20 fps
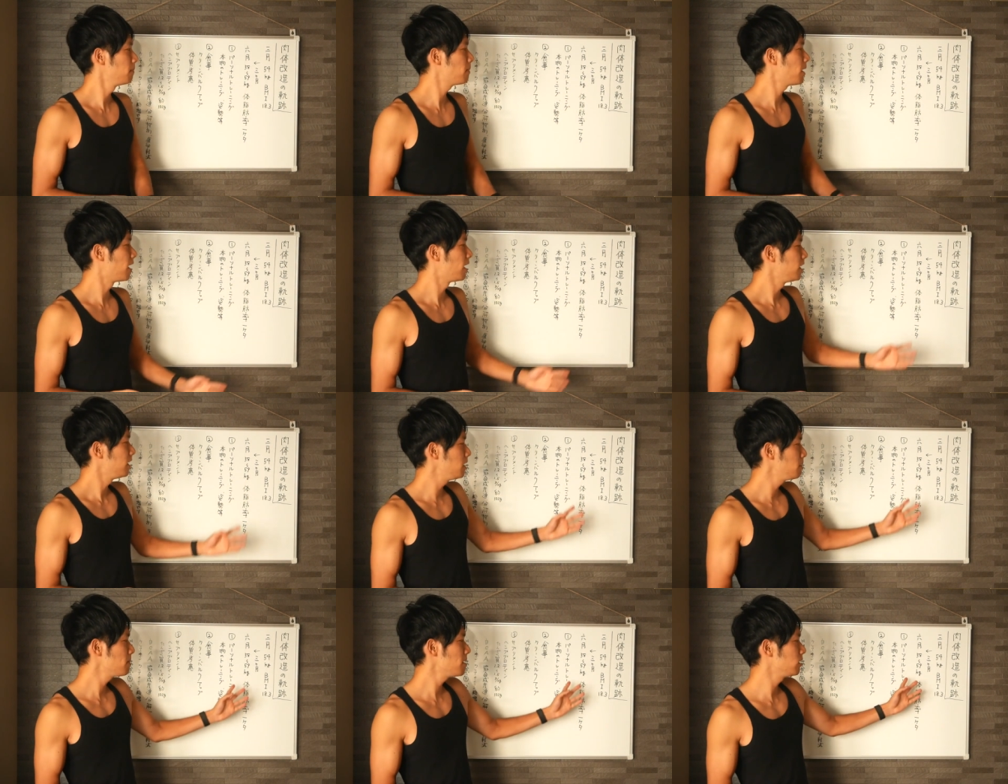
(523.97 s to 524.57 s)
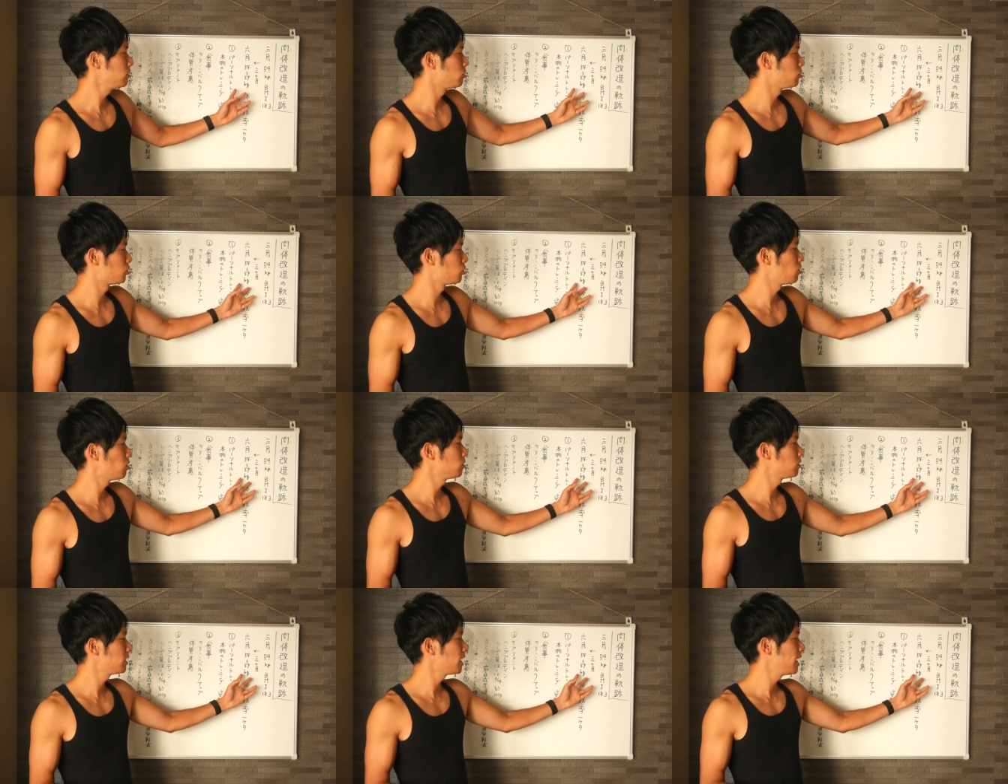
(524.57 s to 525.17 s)
まあ、今の
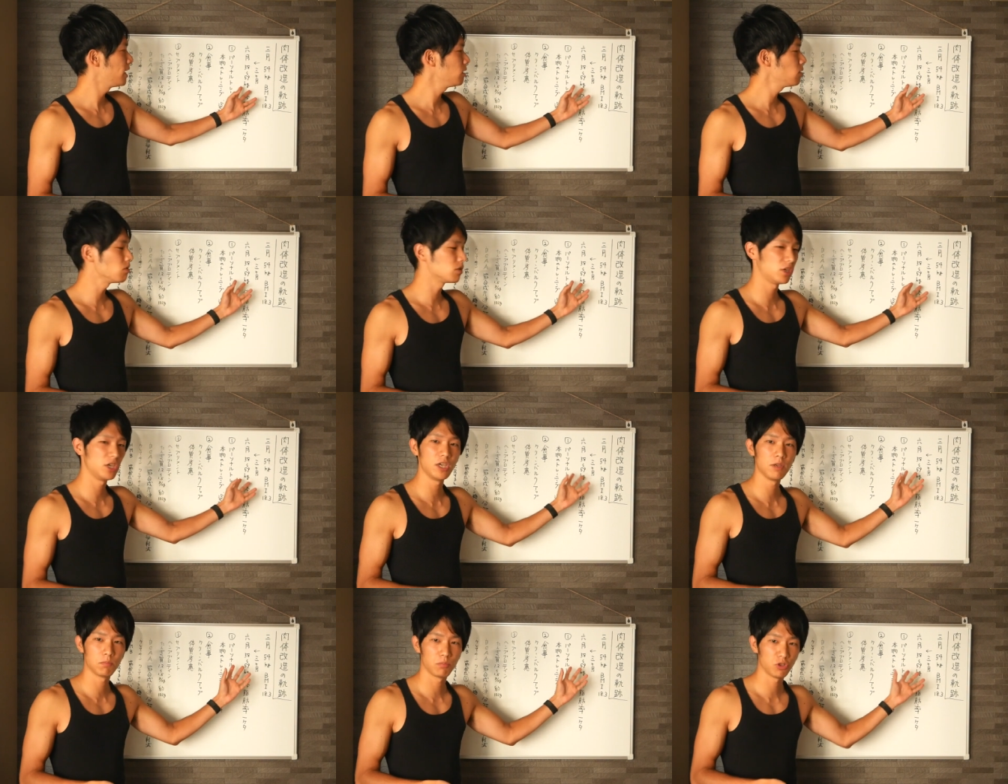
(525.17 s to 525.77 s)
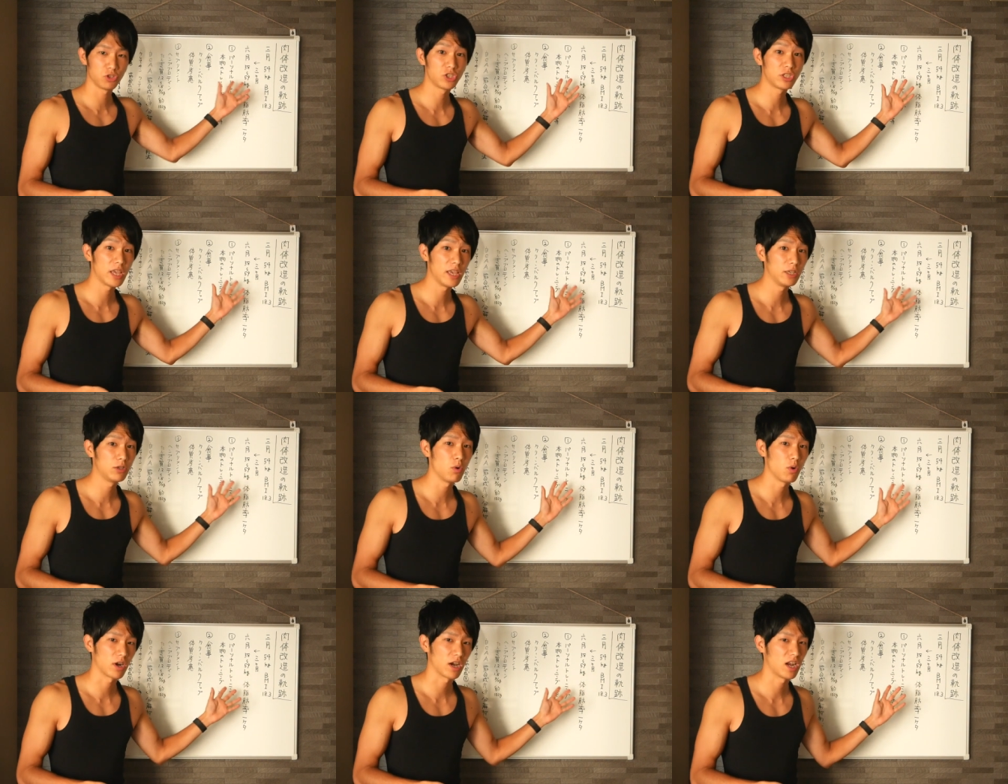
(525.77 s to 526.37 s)
状態をキープして
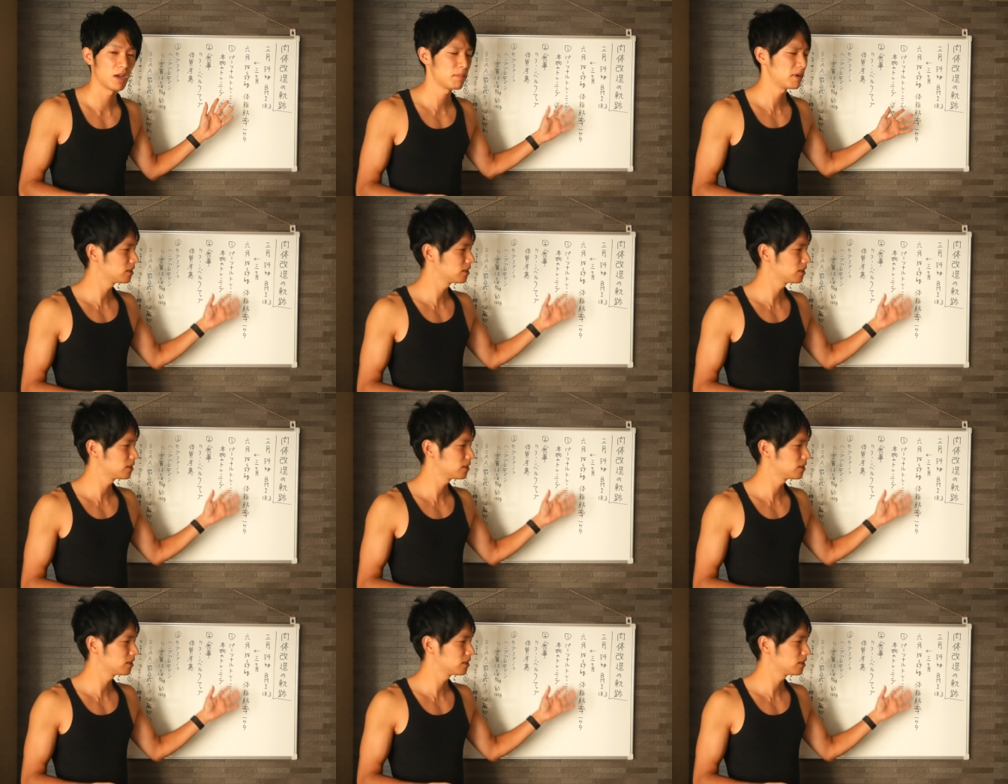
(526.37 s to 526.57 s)
いこうかな。